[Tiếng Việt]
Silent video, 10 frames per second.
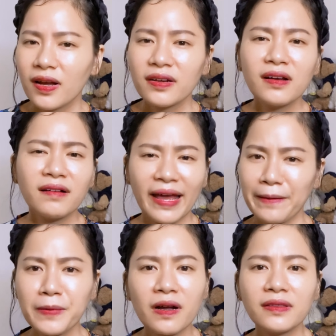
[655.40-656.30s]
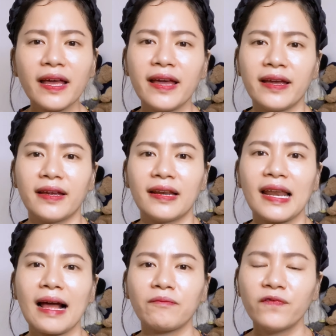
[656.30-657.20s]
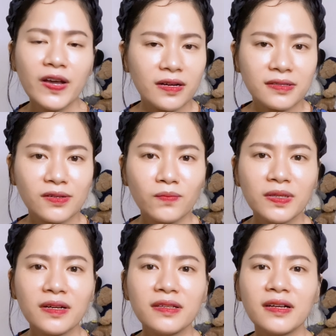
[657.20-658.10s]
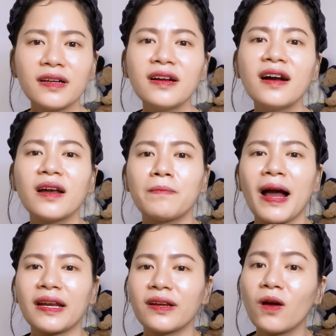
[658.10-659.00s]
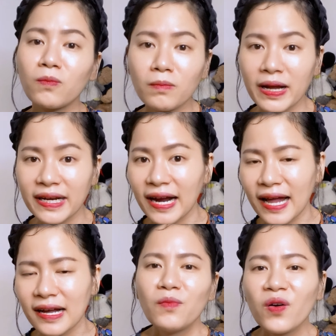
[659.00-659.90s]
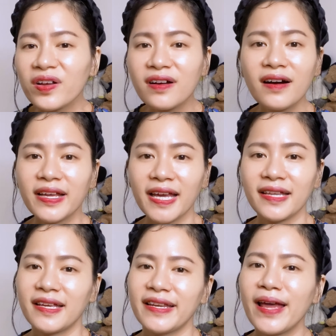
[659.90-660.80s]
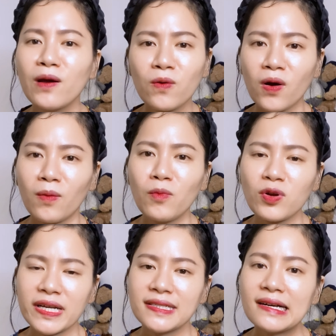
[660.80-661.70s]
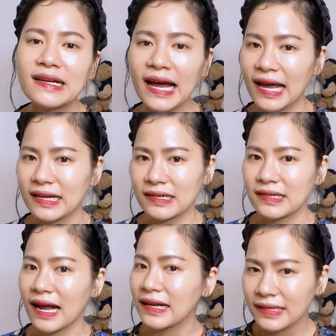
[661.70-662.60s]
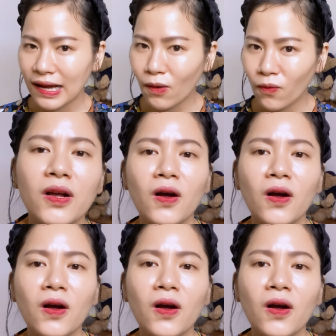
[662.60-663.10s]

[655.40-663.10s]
Đừng ép cơ thể làm việc giống như những người bạn đồng bệnh khác. Mỗi người ấy thì đều có một cái giới hạn khác nhau.